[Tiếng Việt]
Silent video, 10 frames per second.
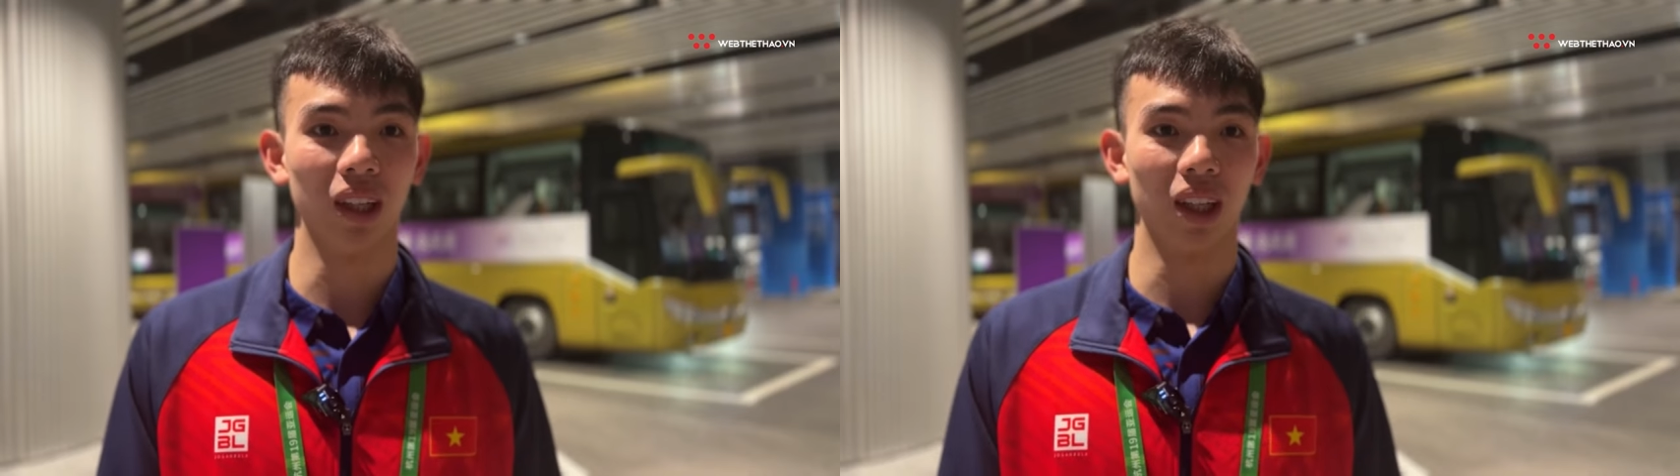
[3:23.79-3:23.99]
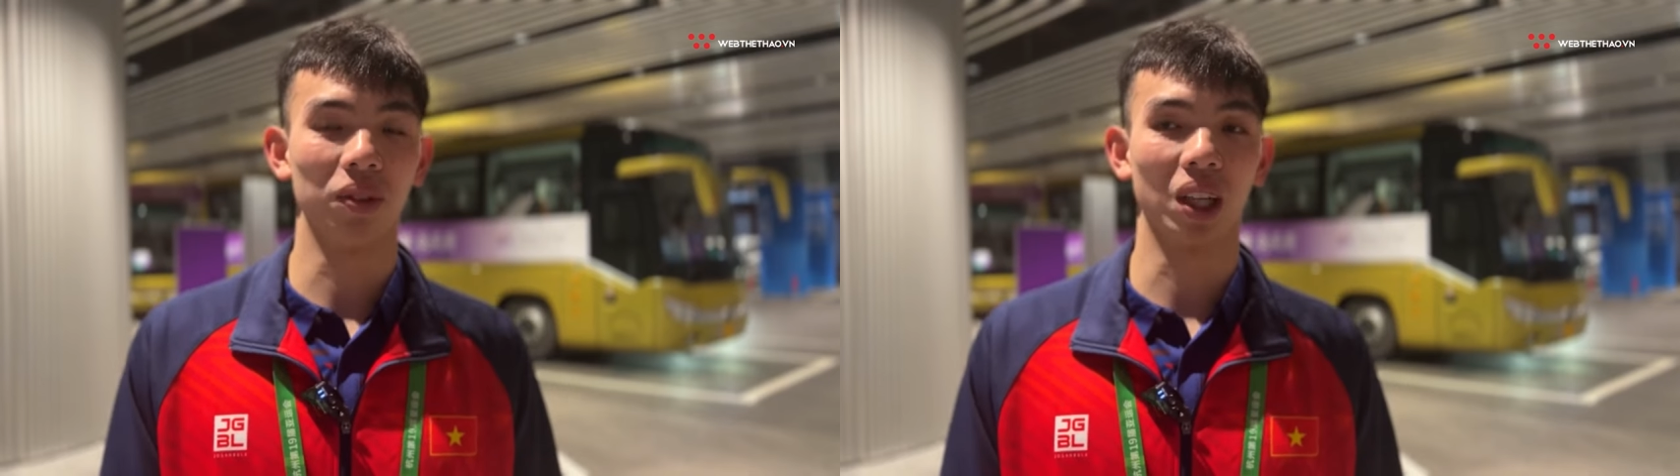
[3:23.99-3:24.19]

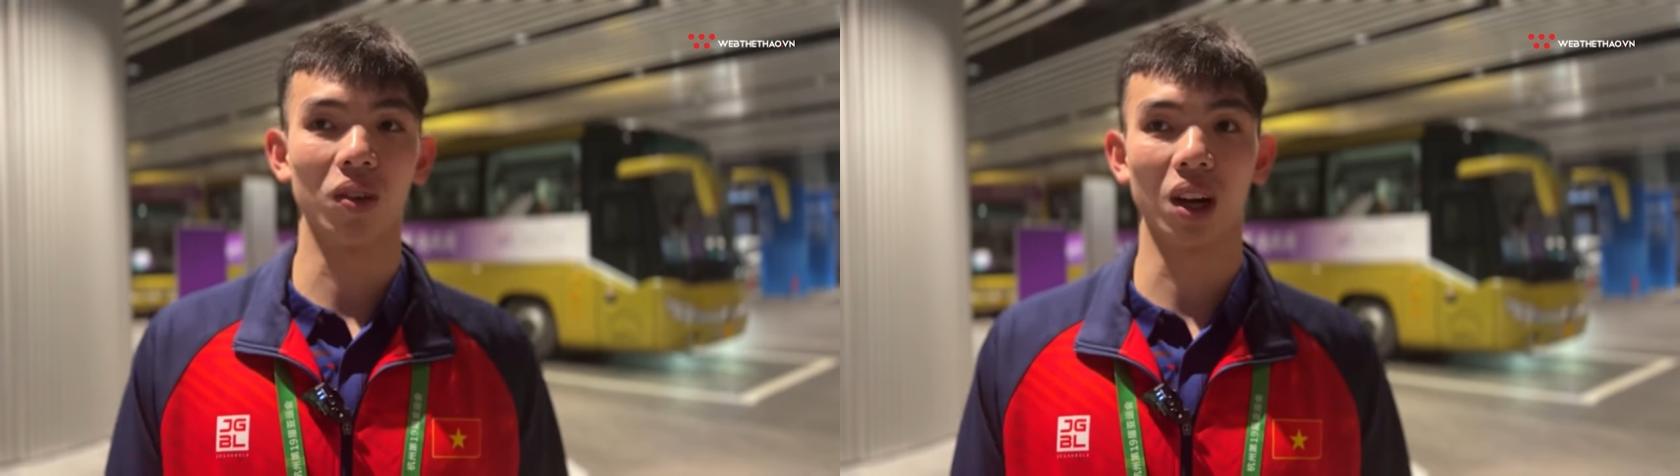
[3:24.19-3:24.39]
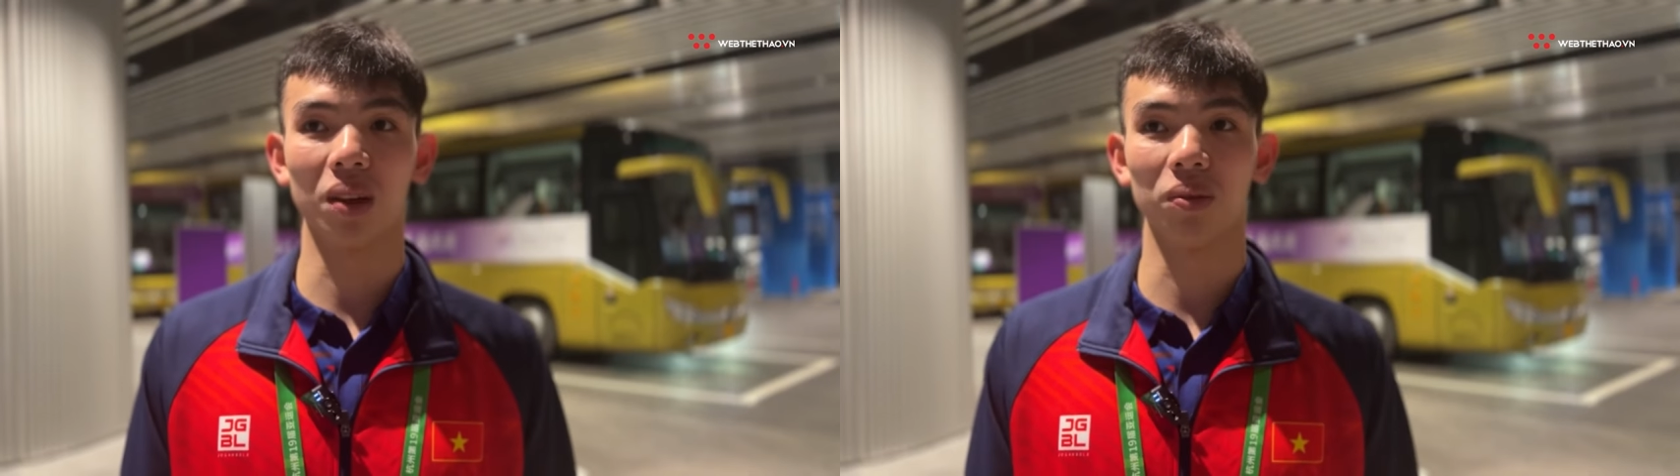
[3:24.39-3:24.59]
em sẽ cố
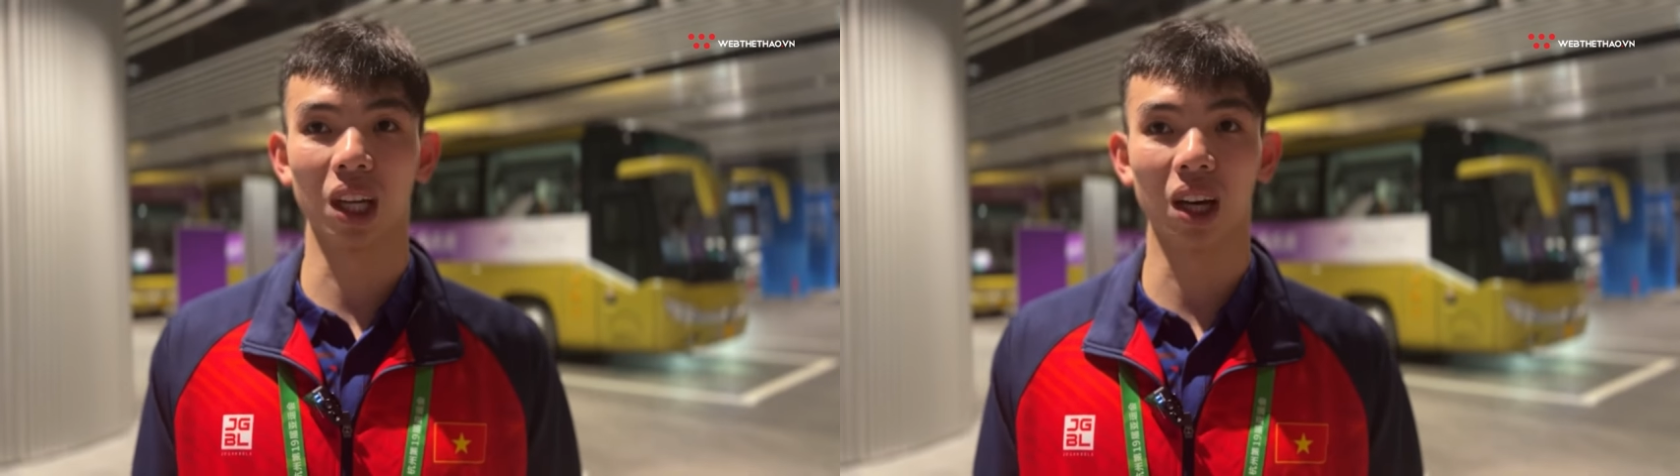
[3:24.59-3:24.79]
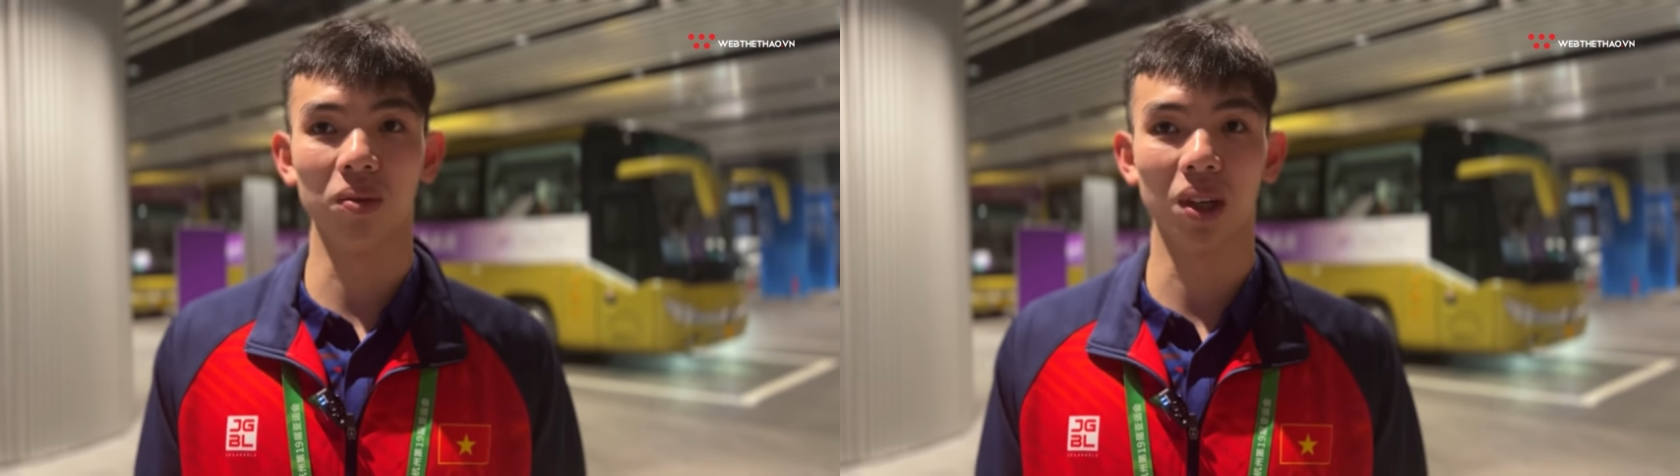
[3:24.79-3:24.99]
gắng làm
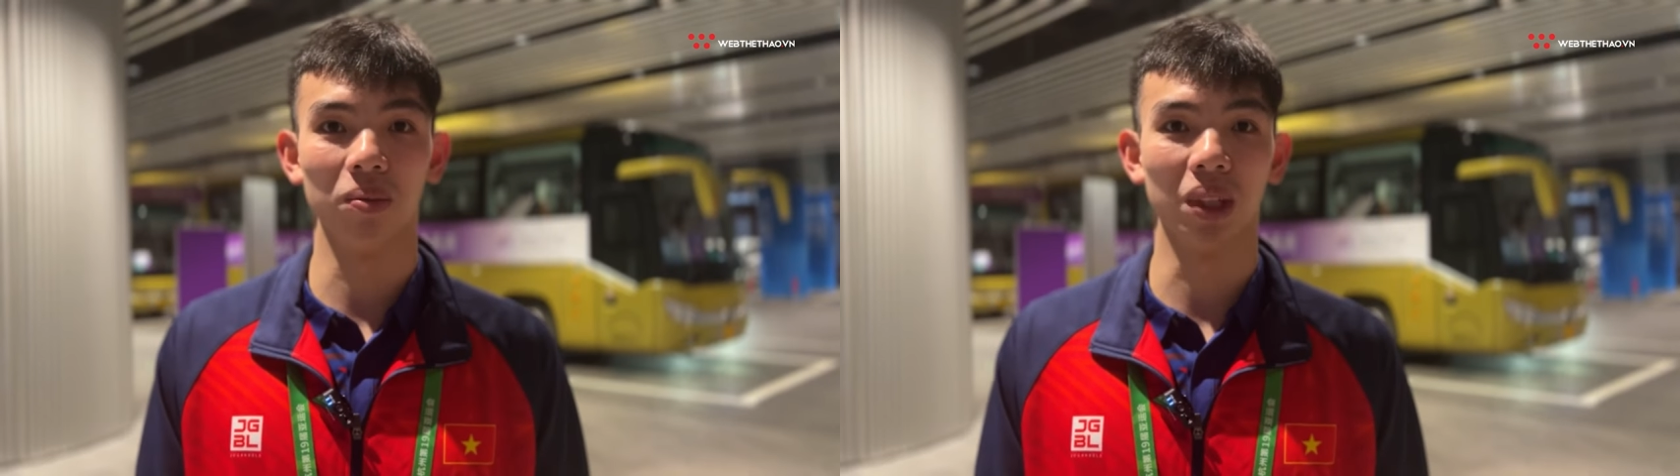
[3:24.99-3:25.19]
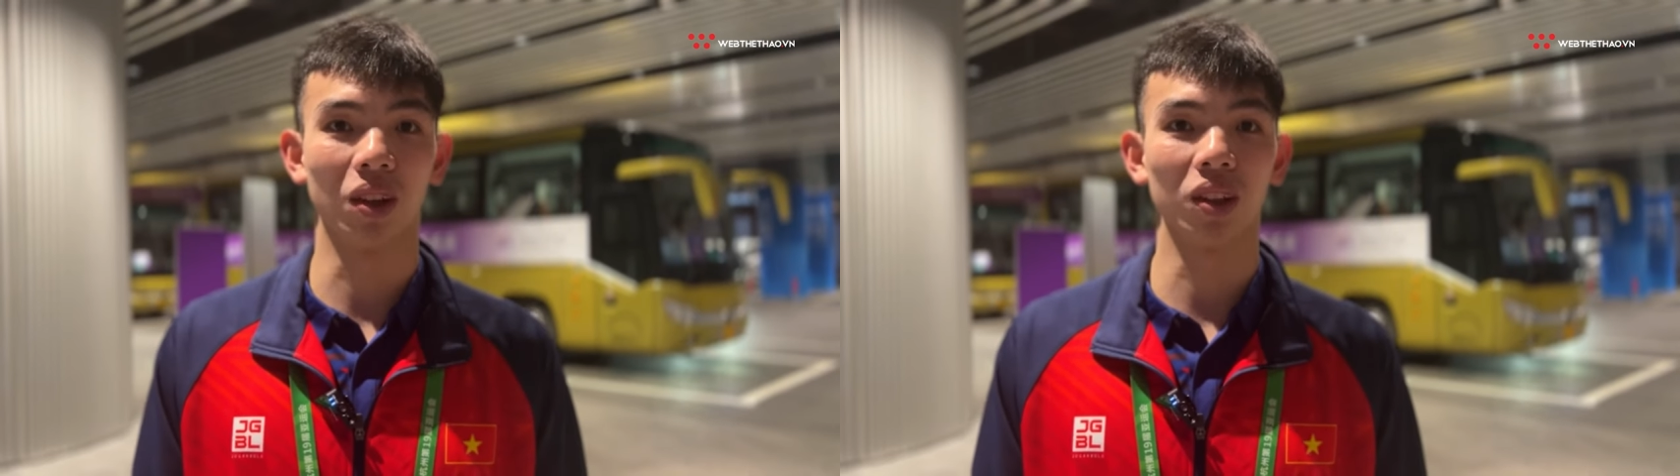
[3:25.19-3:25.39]
sao mà
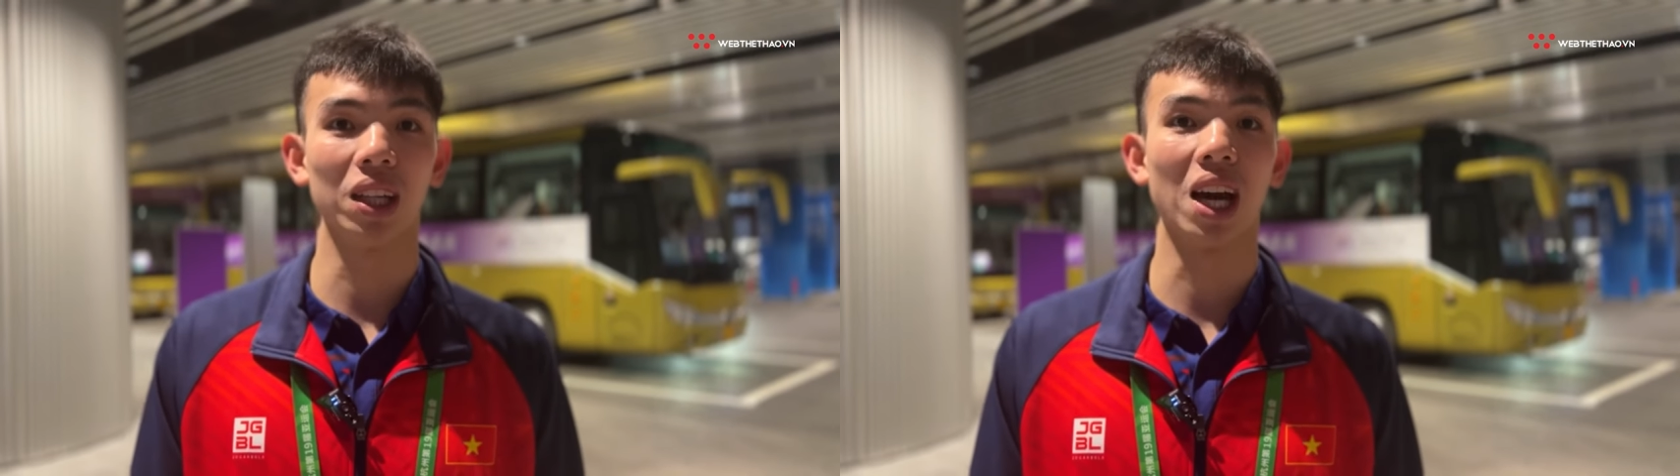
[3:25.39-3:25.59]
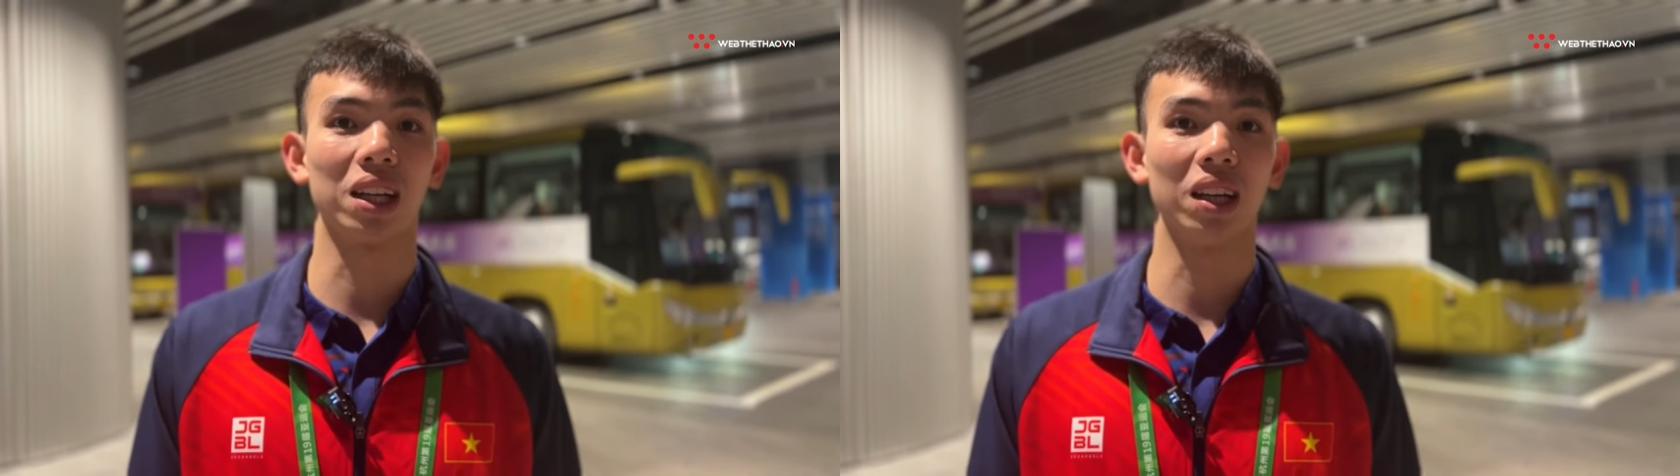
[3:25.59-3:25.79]
mình có thể
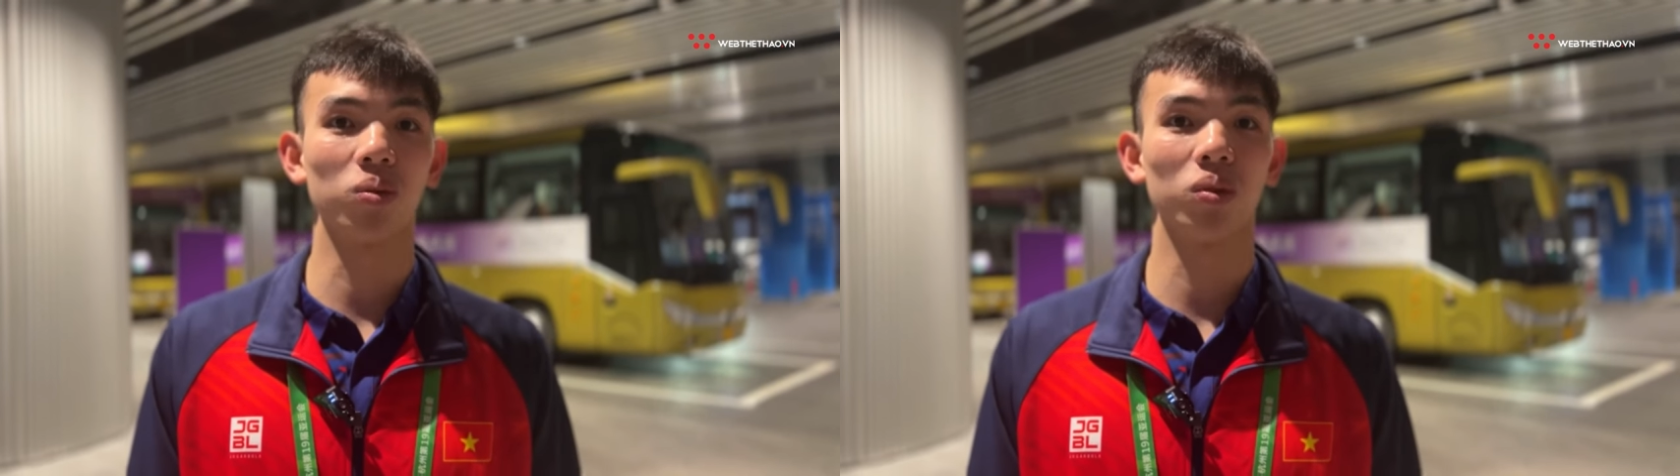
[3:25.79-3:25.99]
đạt được